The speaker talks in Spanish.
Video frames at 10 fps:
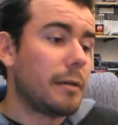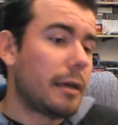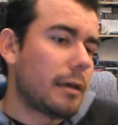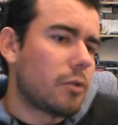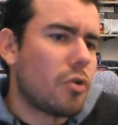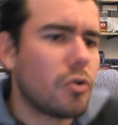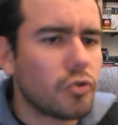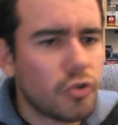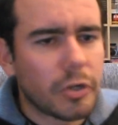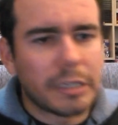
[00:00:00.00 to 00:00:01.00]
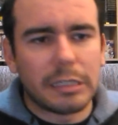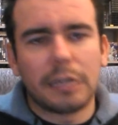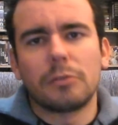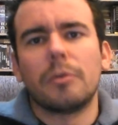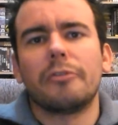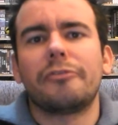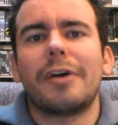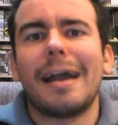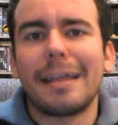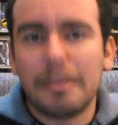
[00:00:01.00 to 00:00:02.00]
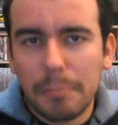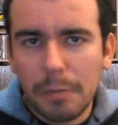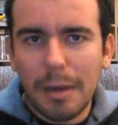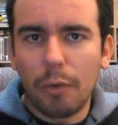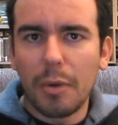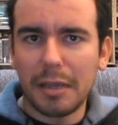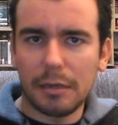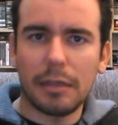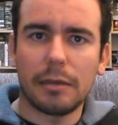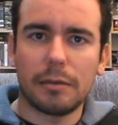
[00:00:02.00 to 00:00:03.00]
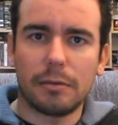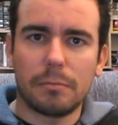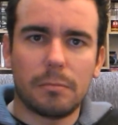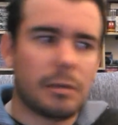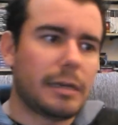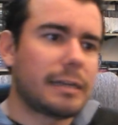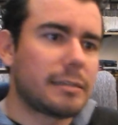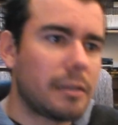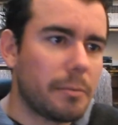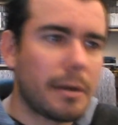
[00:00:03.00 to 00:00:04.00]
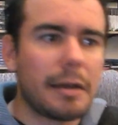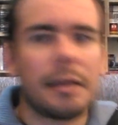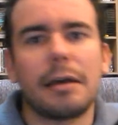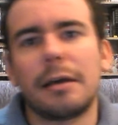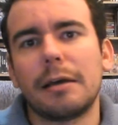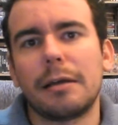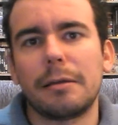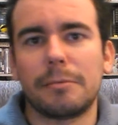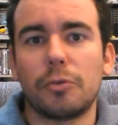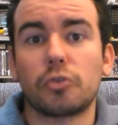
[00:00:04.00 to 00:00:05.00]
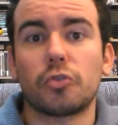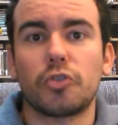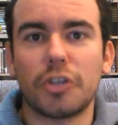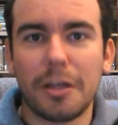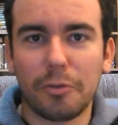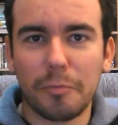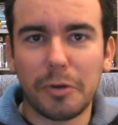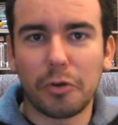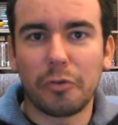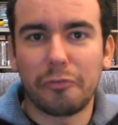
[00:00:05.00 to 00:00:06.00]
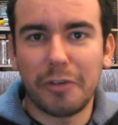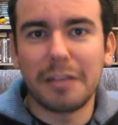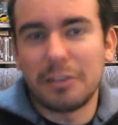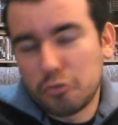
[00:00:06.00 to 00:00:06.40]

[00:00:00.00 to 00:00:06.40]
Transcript: Eh, juegos, yo que sé, como Fire Emblem Awakening, Castlevania, Lords of Shadow, Mirror of Fate.